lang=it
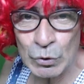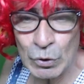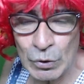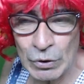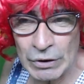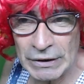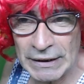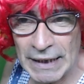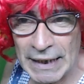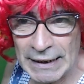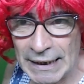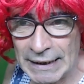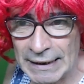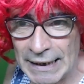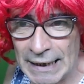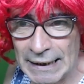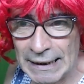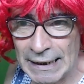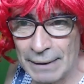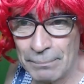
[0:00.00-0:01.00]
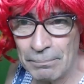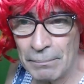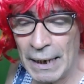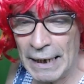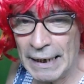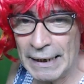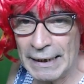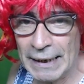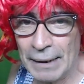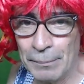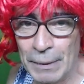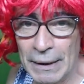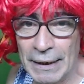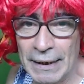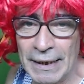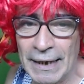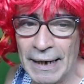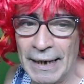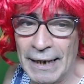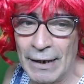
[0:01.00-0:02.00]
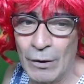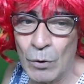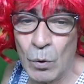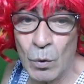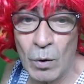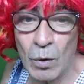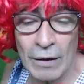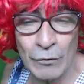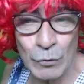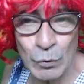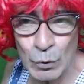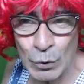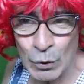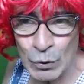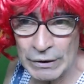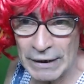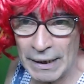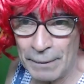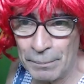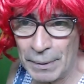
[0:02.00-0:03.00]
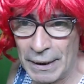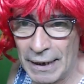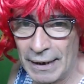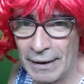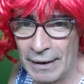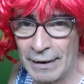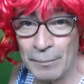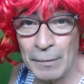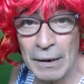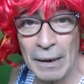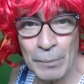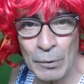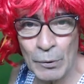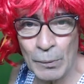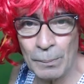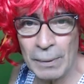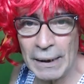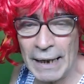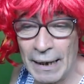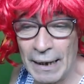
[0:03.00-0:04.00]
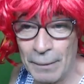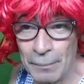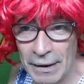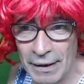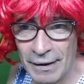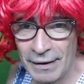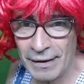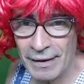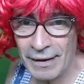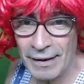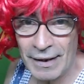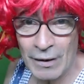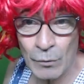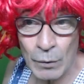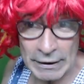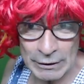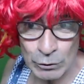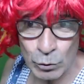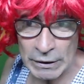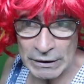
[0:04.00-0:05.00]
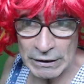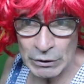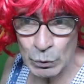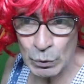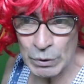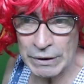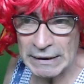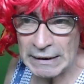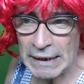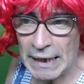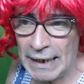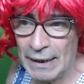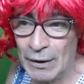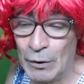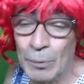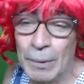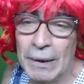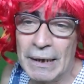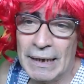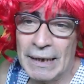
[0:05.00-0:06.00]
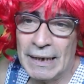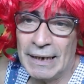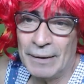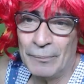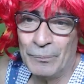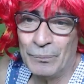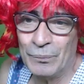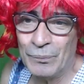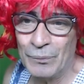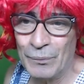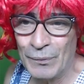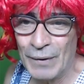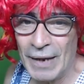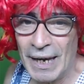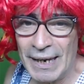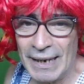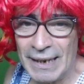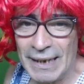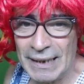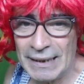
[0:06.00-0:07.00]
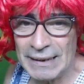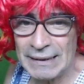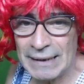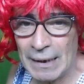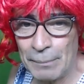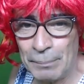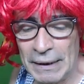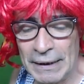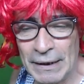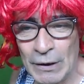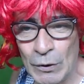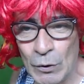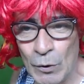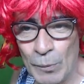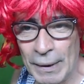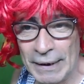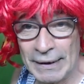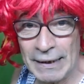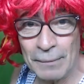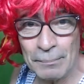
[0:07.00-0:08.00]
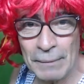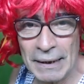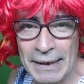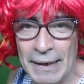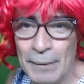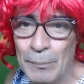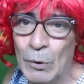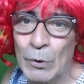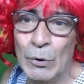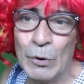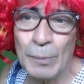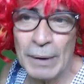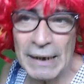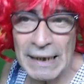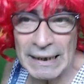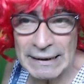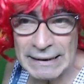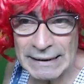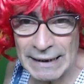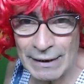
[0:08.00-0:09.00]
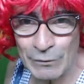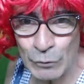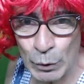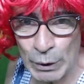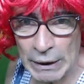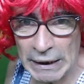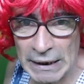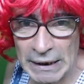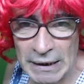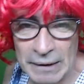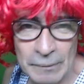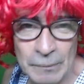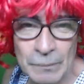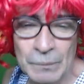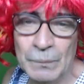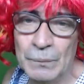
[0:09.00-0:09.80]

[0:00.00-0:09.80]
sono stata tanta bene perché ho avuto sempre i miei problemi, questo è sul serio perché sapete com'è nel matrimonio me la saporire.